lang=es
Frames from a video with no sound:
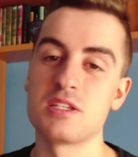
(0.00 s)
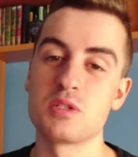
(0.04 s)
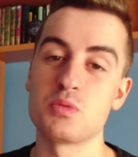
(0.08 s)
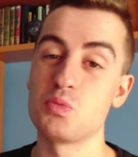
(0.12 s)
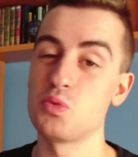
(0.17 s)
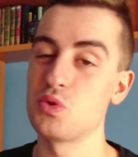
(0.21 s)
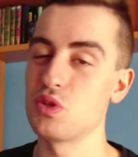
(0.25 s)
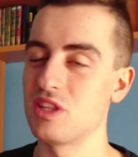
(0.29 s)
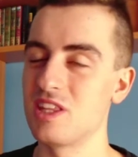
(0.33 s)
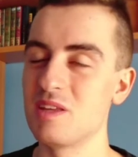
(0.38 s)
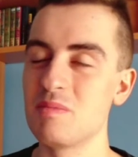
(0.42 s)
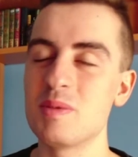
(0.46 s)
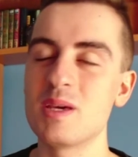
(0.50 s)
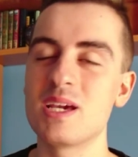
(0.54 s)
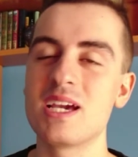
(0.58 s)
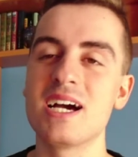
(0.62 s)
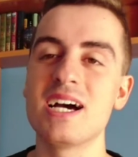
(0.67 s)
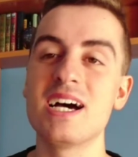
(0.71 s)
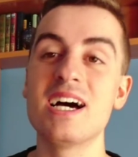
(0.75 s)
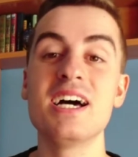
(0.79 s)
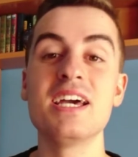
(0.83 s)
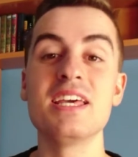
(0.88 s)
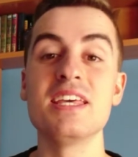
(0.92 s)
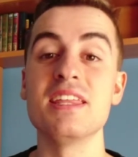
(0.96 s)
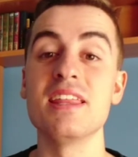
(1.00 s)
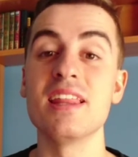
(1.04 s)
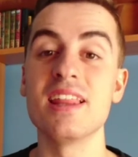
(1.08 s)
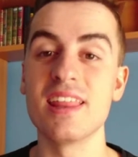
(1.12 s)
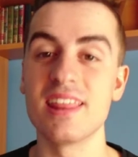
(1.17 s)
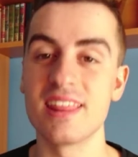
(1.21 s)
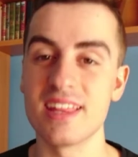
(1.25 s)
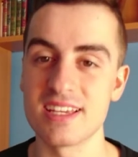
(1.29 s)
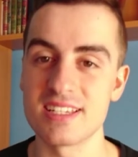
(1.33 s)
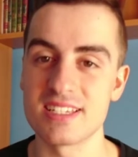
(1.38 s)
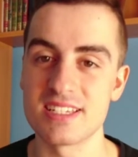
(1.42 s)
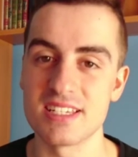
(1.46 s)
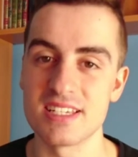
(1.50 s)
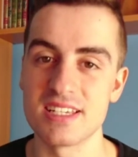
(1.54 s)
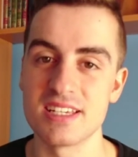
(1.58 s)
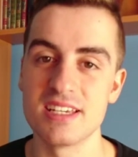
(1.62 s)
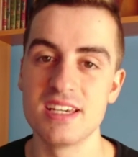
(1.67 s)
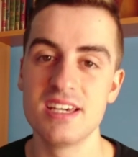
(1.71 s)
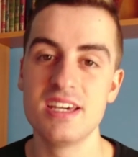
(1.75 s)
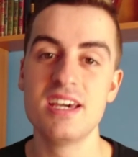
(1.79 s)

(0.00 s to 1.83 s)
que es muy típica y dice así.